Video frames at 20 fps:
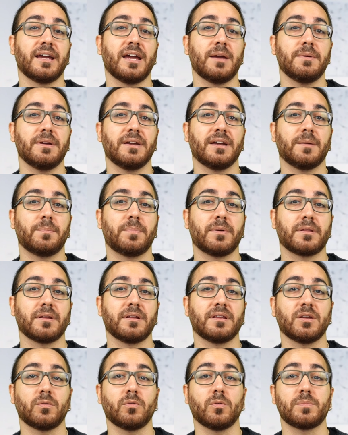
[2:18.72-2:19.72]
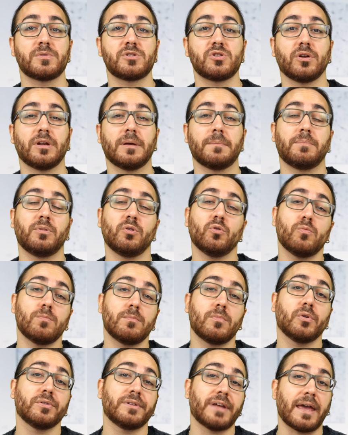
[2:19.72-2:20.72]
Gaming rappresenta un'opzione più
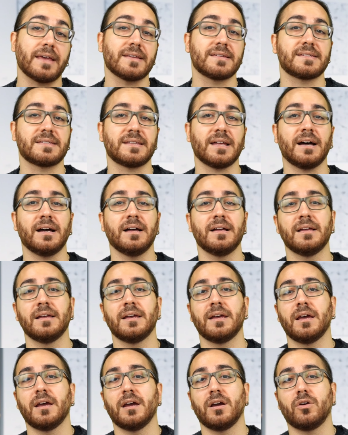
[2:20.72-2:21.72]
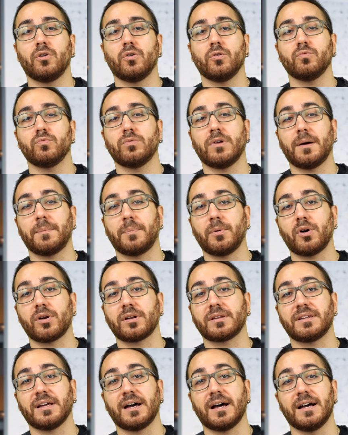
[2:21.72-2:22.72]
modesta con una
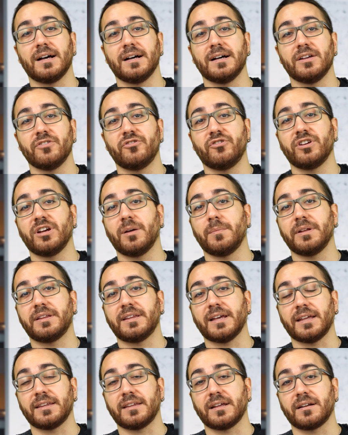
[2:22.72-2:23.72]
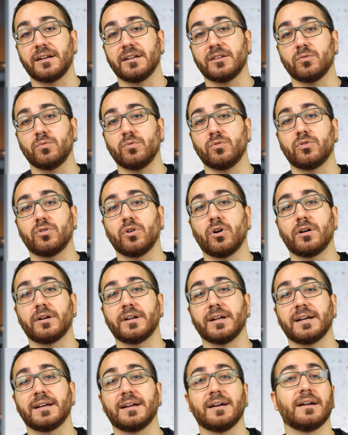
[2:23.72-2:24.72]
porta eh, Gigabit Ethernet, un
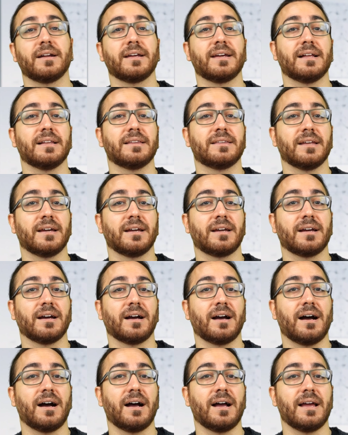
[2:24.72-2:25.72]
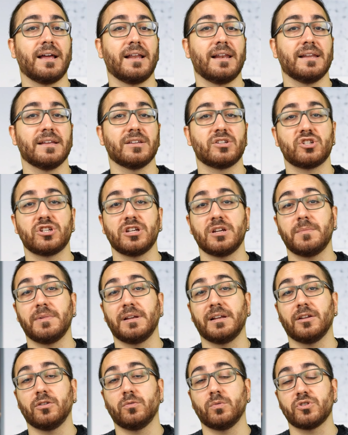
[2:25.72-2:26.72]
Corec Realtek ALC
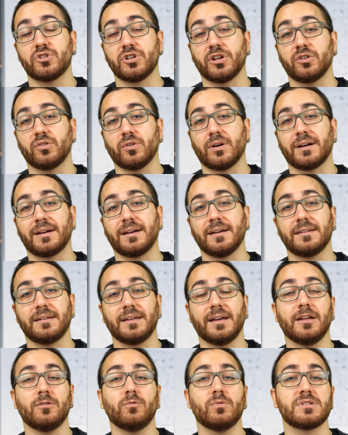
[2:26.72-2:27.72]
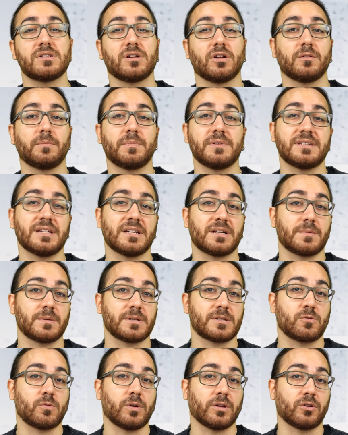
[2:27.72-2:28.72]
1200HD e due slot PCI
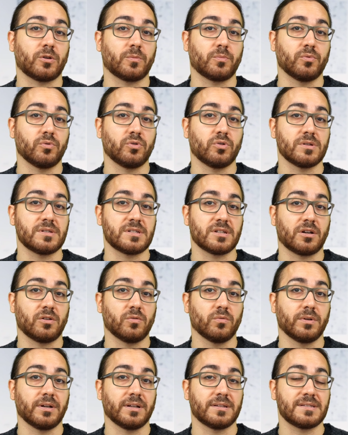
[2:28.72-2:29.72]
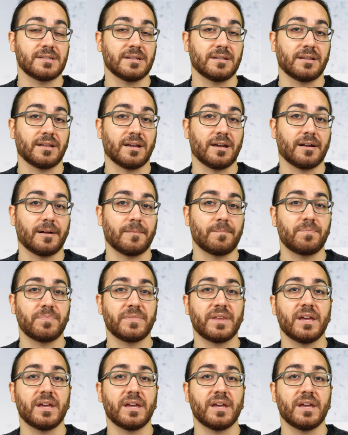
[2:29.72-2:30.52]
Express 4.0 lunghezza intera.